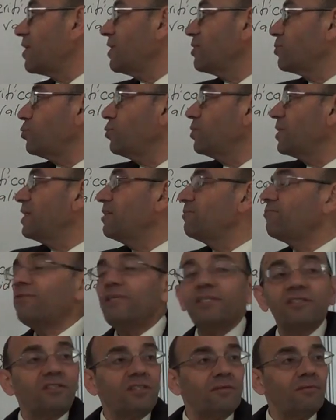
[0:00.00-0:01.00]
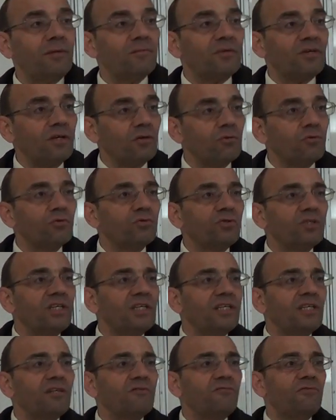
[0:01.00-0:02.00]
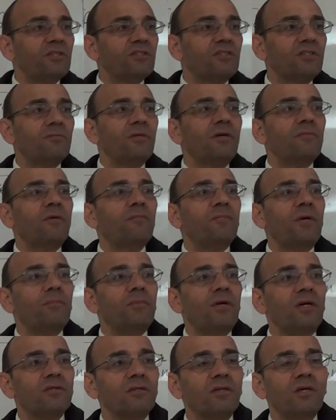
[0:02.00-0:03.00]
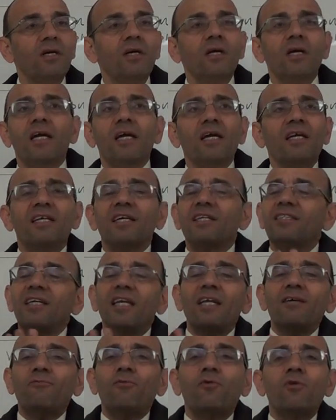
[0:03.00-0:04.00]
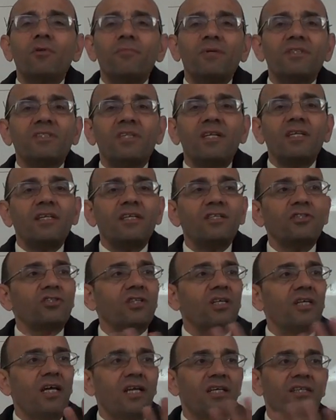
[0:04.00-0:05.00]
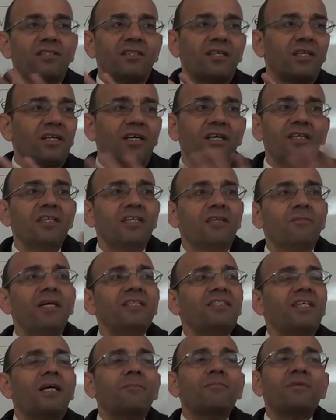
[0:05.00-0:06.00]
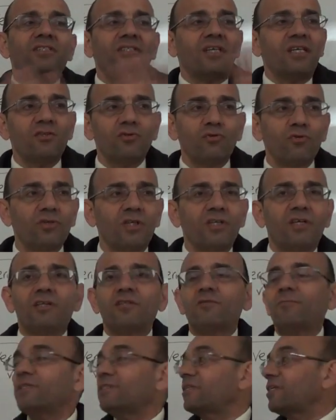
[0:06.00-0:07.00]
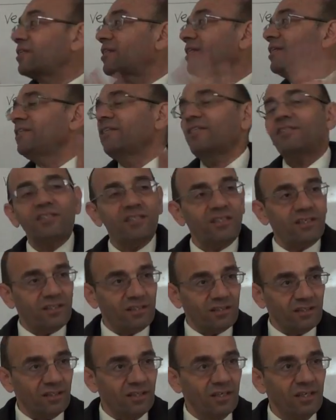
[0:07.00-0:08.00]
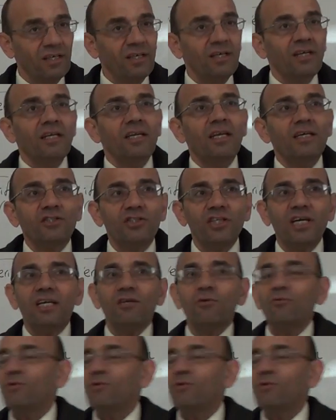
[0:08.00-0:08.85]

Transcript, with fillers: رح تكون ان فيز تماما رح يكونوا الاثنين ان فيز تماما مع بعض احنا اختلف هون بطلنا نشتغل على الطريقه هذيك ما سحبنا ساينسويد الكرنت بطلت لينير سيركت الاشياء اللي